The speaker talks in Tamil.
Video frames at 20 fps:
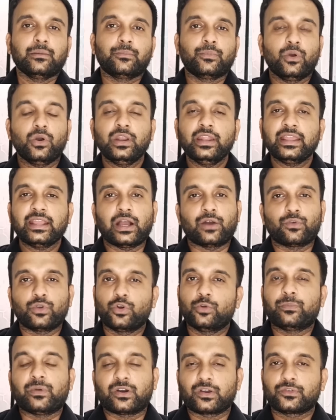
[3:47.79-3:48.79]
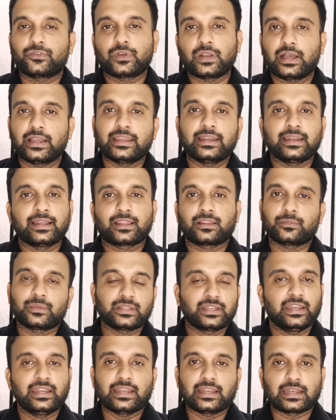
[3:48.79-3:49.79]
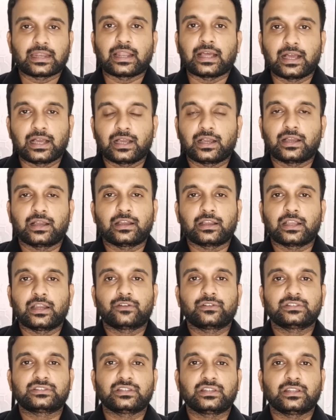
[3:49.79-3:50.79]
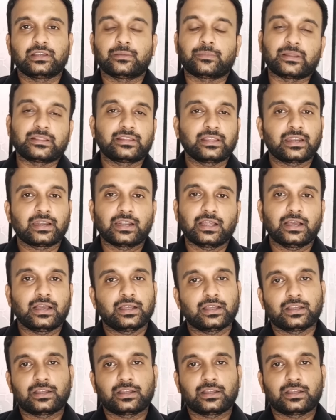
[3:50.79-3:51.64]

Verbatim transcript: போலிங் அவ்வளோ பவர்ஃபுல்லாக இல்லாத மாதிரி நான் கவனிச்சது பத்திரனா